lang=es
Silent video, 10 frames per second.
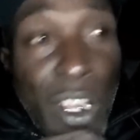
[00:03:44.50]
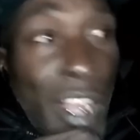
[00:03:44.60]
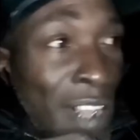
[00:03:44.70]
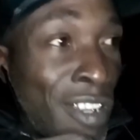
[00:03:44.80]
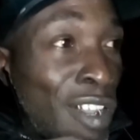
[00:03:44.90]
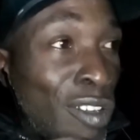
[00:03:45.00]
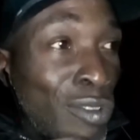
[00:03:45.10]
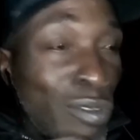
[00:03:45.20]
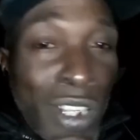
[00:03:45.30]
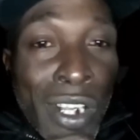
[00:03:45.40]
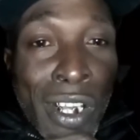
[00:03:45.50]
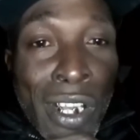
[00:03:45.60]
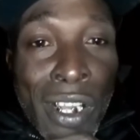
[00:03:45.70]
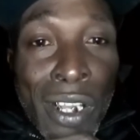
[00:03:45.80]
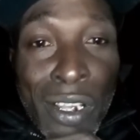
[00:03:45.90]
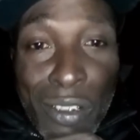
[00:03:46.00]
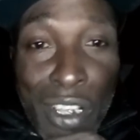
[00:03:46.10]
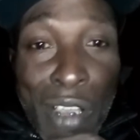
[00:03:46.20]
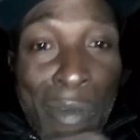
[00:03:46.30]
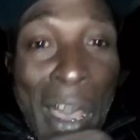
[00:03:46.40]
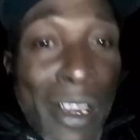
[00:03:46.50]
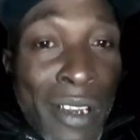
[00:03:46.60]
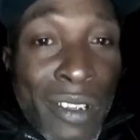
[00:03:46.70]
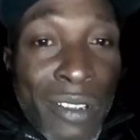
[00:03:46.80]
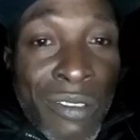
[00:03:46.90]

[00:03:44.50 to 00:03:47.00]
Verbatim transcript: Es allí donde tú tienes que llevar.